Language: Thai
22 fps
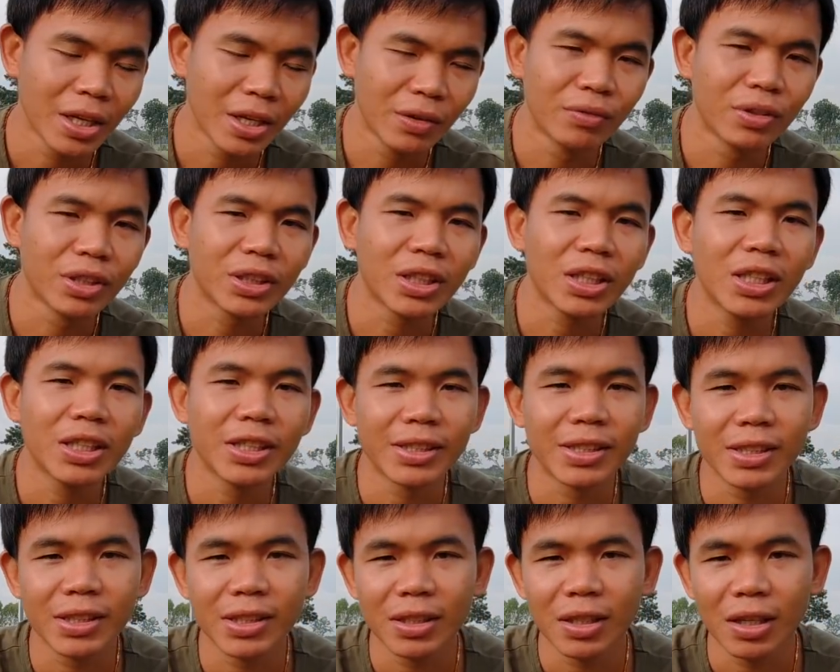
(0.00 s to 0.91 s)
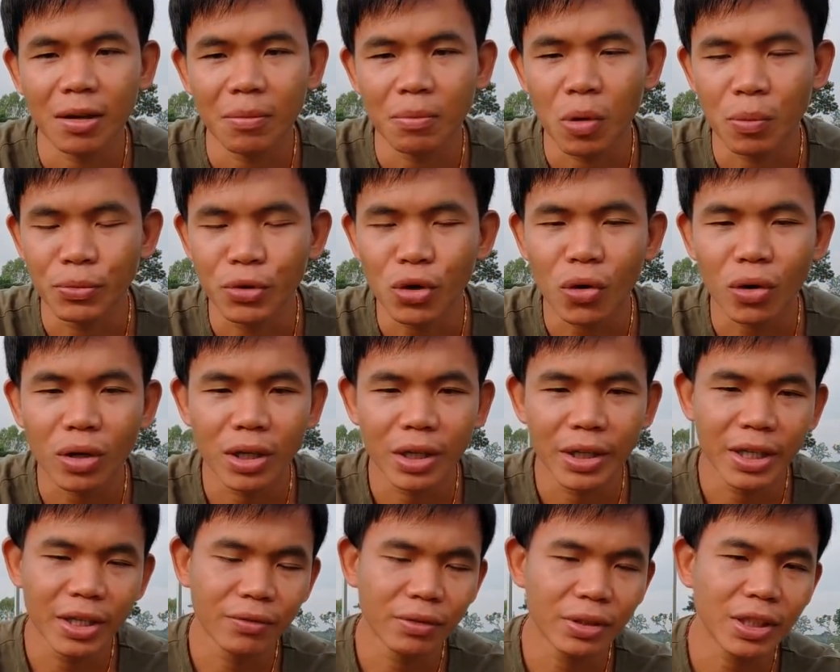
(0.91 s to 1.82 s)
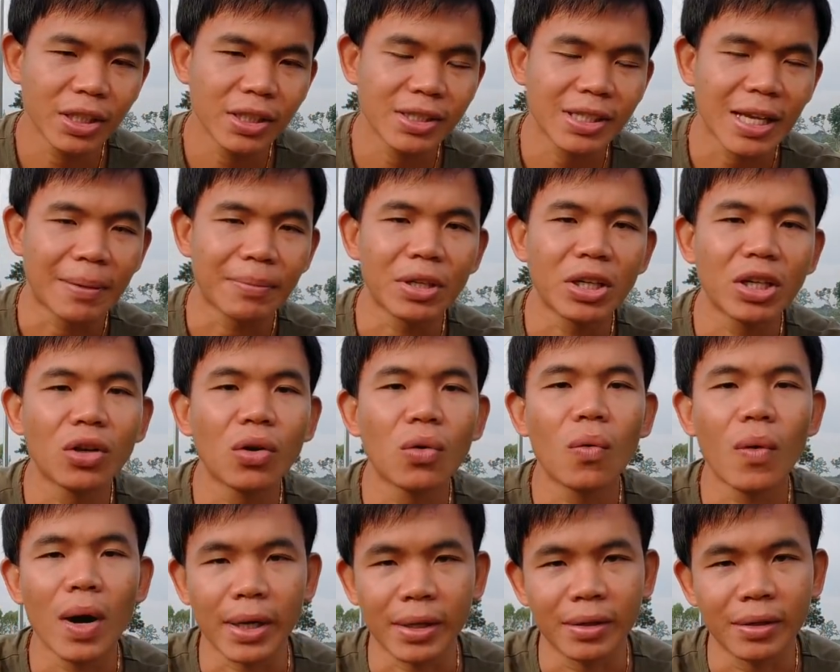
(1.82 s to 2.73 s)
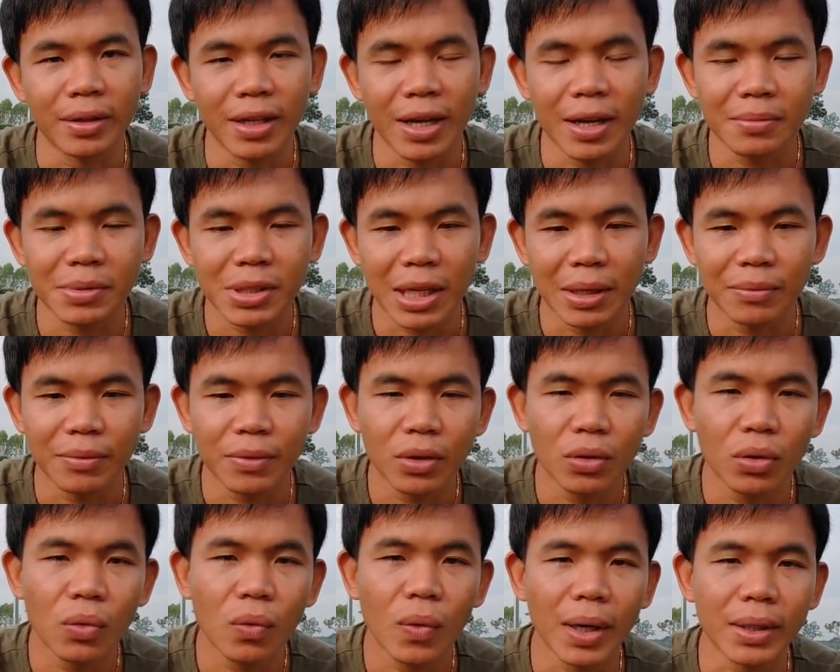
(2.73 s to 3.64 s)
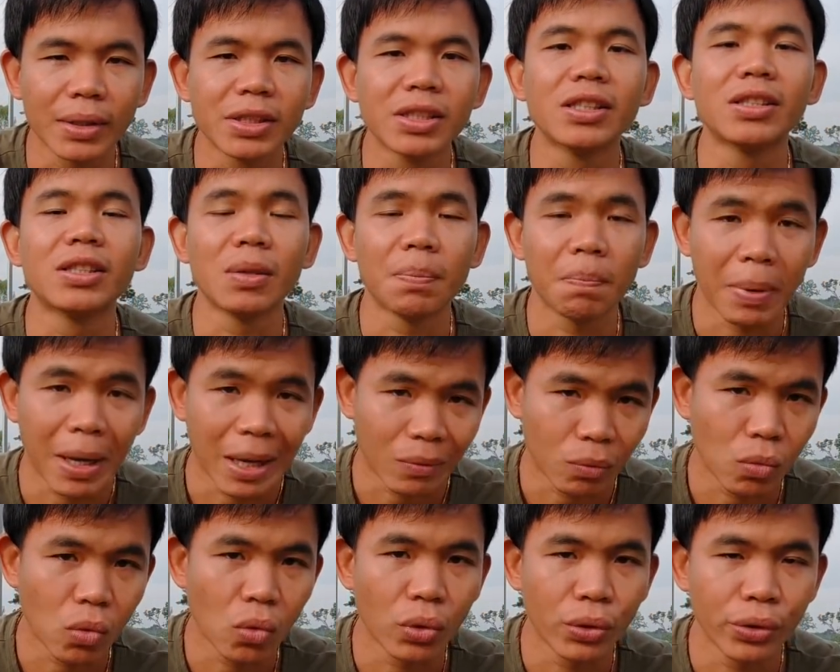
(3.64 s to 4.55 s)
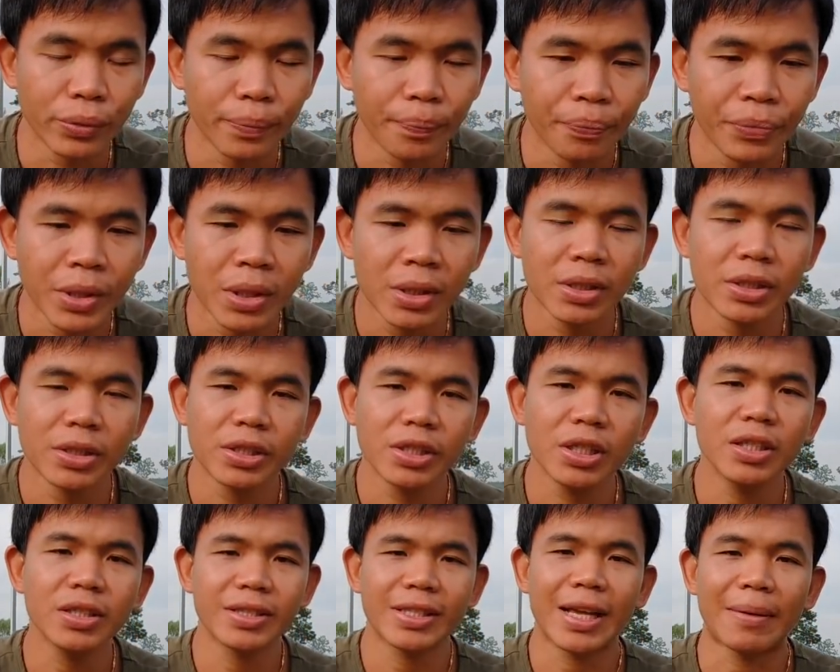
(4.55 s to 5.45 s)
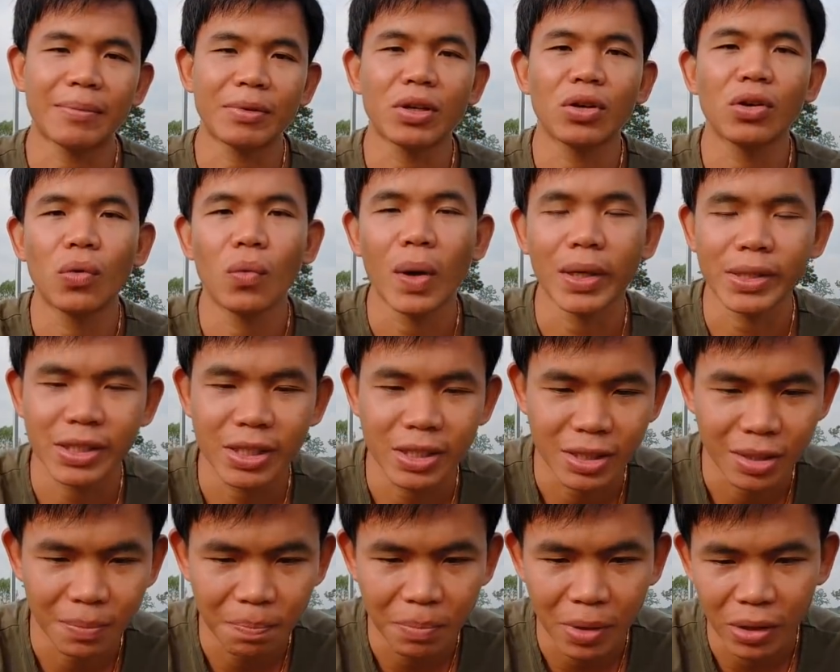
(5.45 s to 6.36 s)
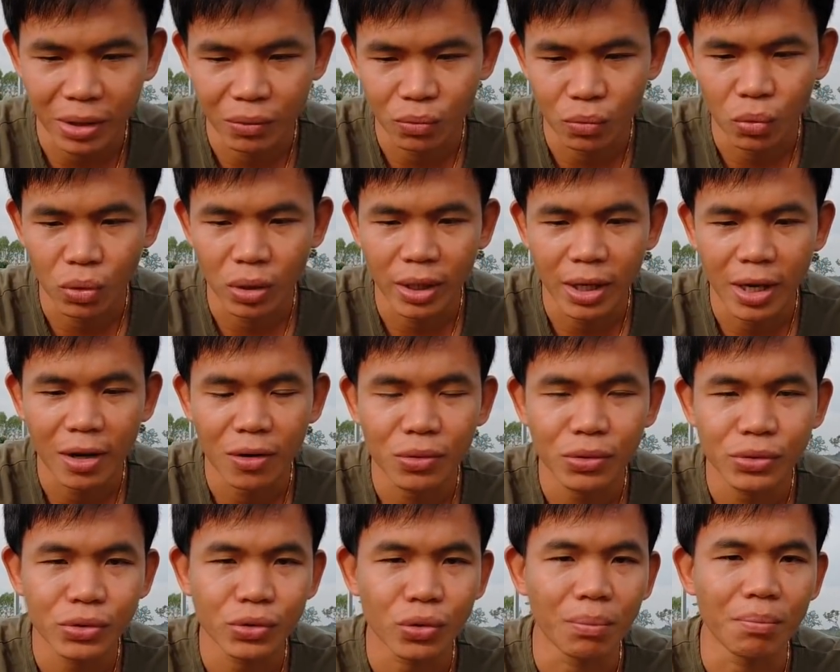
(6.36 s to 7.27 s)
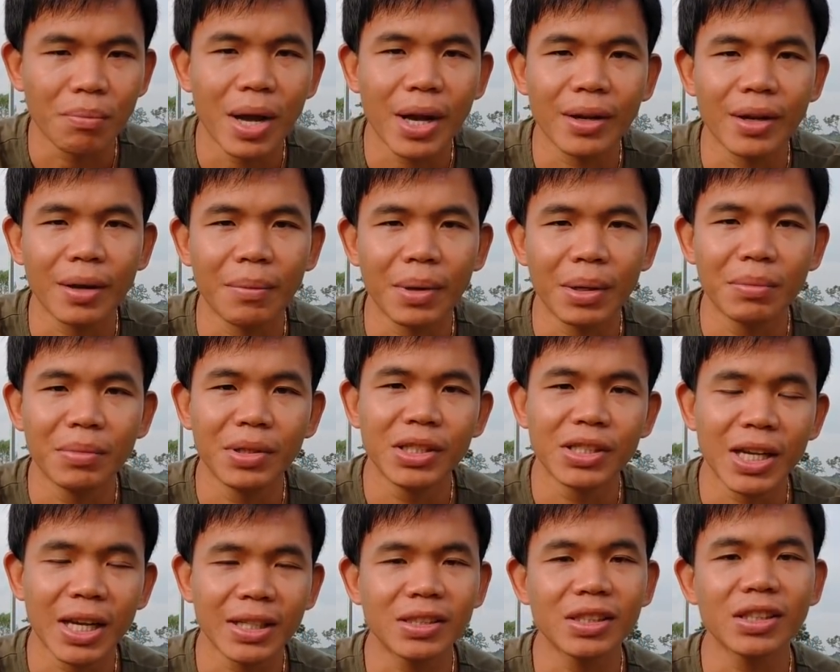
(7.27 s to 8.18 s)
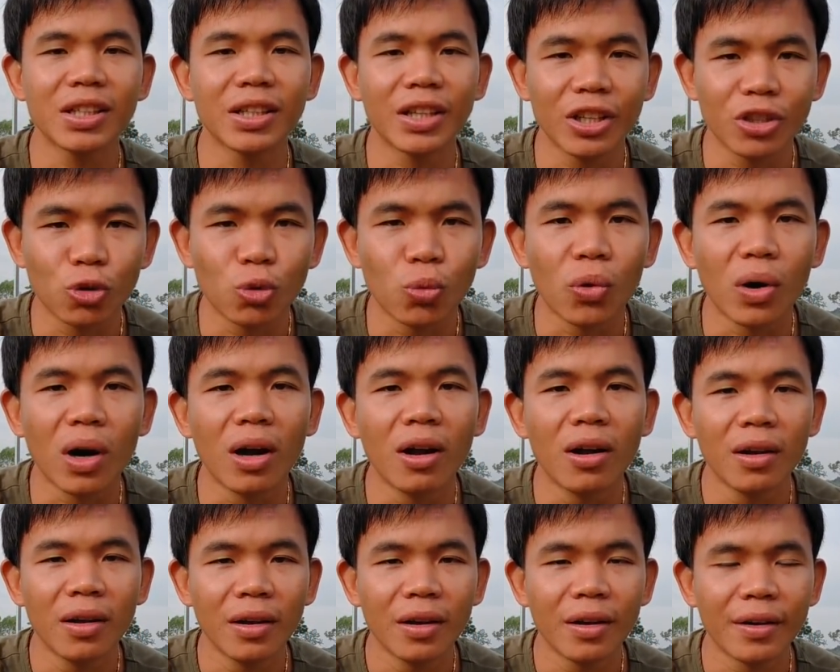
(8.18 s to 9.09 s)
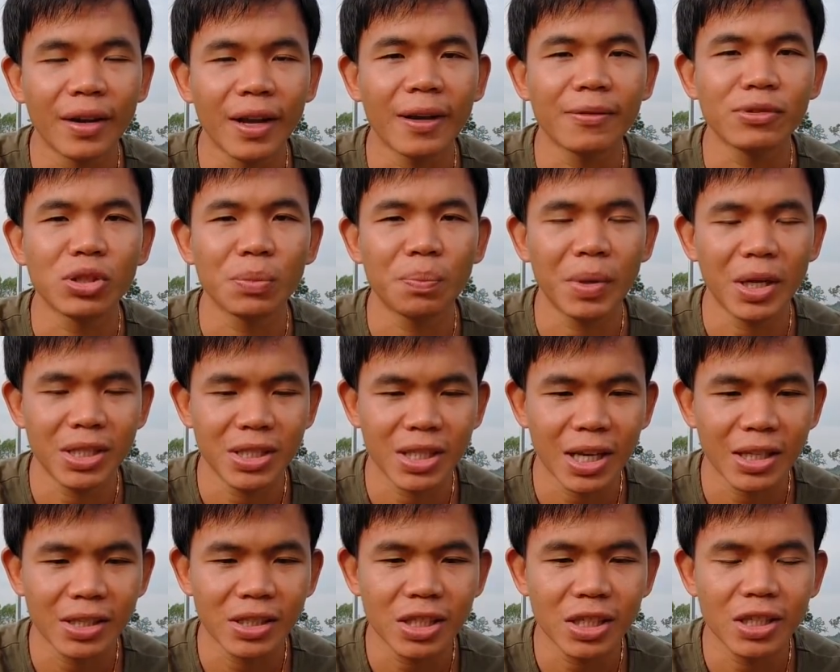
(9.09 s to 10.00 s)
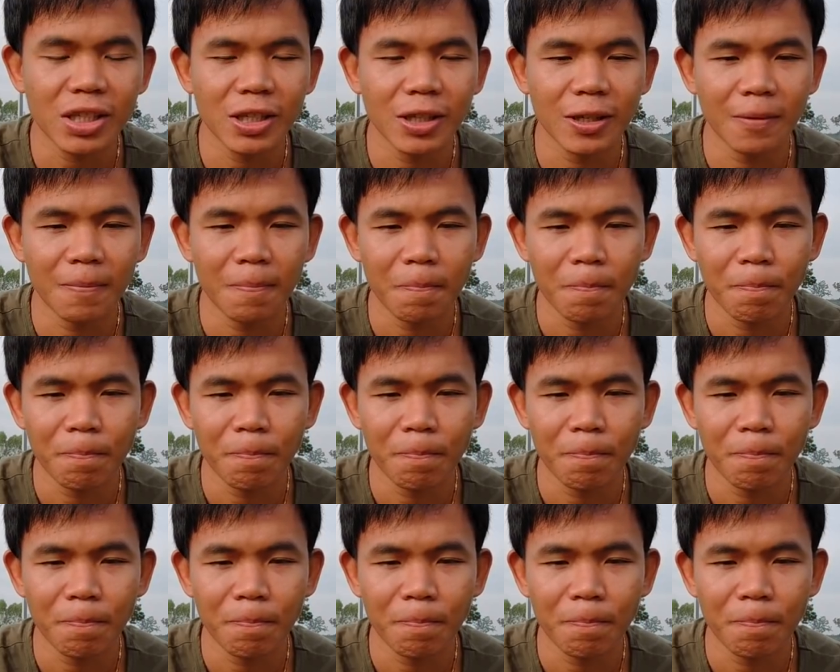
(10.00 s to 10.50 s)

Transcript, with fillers: อินเวอร์เตอร์ผมยกเลยอินเวอร์เตอร์3กิโลวัตต์นะครับ3กิโลวัตต์48โวลต์ซึ่ง3กิโลวัตต์48โวลต์แล้วส่วนมากเนี่ยมันมีชาร์จเจอร์ในตัว นะครับ สเปคชาร์จเจอร์